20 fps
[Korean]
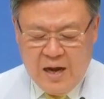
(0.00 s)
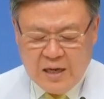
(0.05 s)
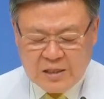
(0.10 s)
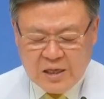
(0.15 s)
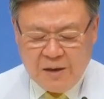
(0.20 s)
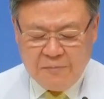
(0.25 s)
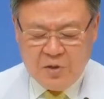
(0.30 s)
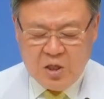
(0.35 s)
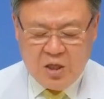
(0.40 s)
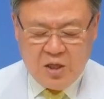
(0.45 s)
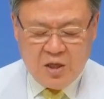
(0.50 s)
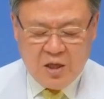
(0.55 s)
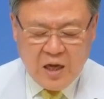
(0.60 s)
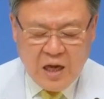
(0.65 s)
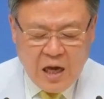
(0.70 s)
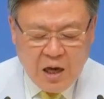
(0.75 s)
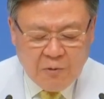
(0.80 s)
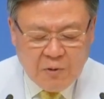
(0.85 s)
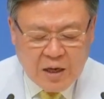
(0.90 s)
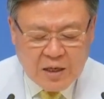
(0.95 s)
아담이
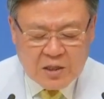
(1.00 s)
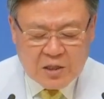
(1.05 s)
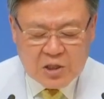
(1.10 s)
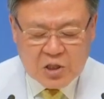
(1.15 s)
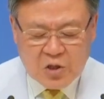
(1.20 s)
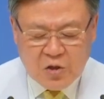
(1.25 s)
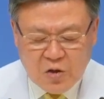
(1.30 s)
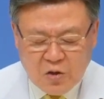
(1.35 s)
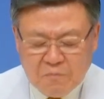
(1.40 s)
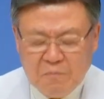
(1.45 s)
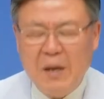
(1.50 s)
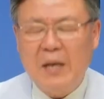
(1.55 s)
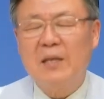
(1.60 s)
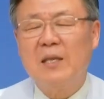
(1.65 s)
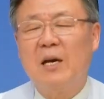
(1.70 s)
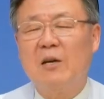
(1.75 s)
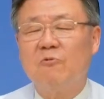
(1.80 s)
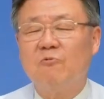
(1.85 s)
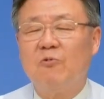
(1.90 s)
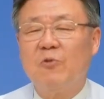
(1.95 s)
하와를 처음
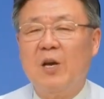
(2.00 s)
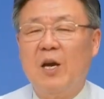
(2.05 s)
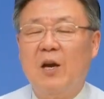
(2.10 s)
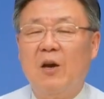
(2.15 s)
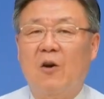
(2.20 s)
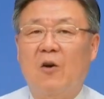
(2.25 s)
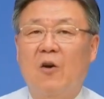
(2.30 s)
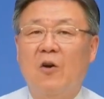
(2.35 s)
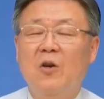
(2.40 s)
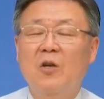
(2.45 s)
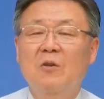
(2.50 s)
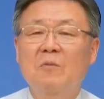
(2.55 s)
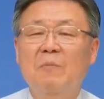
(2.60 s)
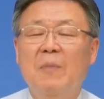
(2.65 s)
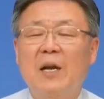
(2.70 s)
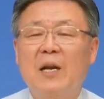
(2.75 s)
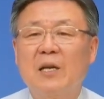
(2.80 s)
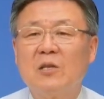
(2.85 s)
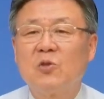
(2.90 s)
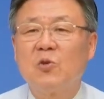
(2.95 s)
만난 후에
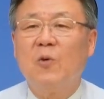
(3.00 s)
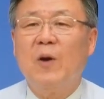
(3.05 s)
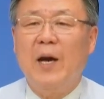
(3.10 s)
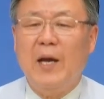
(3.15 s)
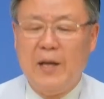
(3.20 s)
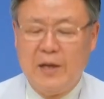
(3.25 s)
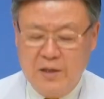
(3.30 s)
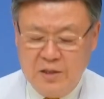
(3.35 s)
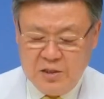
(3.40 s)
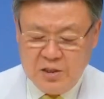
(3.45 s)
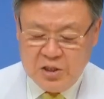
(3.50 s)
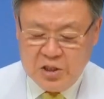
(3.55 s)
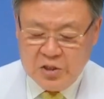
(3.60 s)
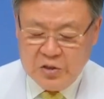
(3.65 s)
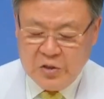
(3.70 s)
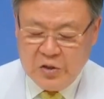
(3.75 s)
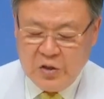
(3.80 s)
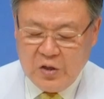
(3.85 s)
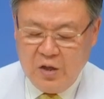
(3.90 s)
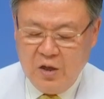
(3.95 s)
얼마나
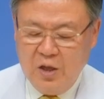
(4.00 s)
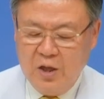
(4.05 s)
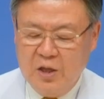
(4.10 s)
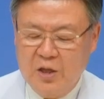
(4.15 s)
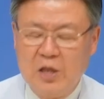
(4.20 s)
좋아했는지요.